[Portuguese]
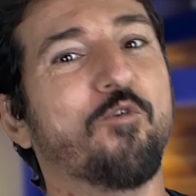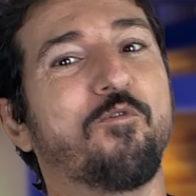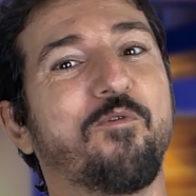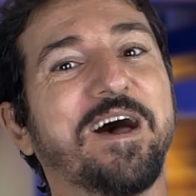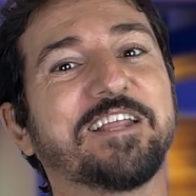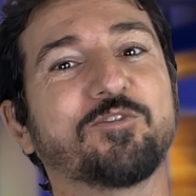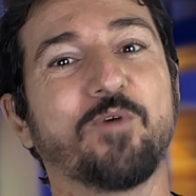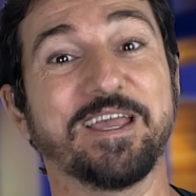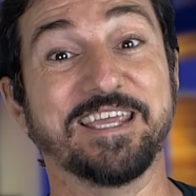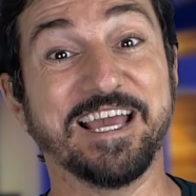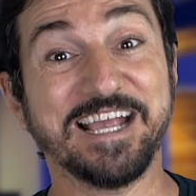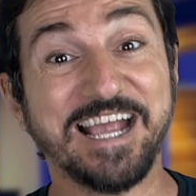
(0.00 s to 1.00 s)
O fato é
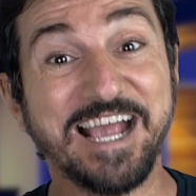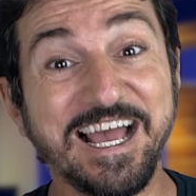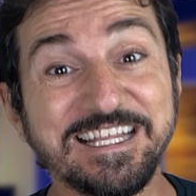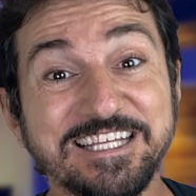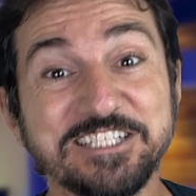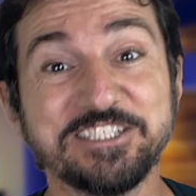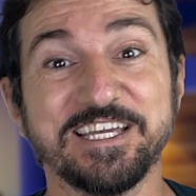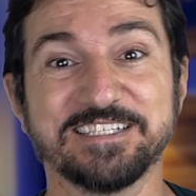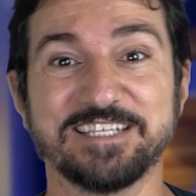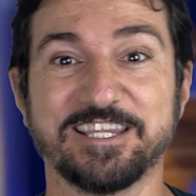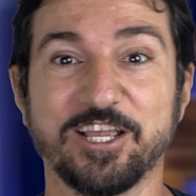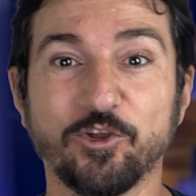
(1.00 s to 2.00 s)
que a cada dia
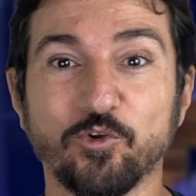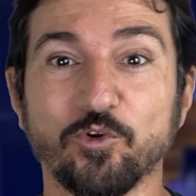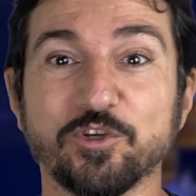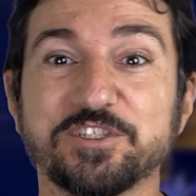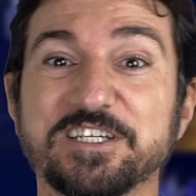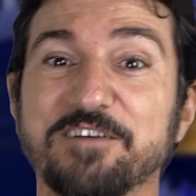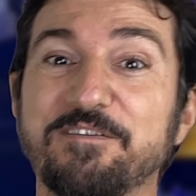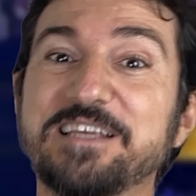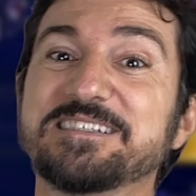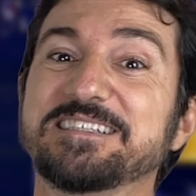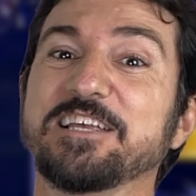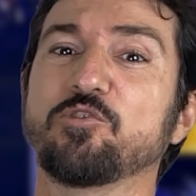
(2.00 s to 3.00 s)
essa tecnologia vem
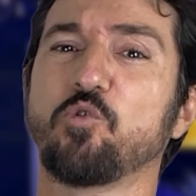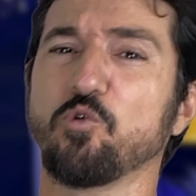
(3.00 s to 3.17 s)
sendo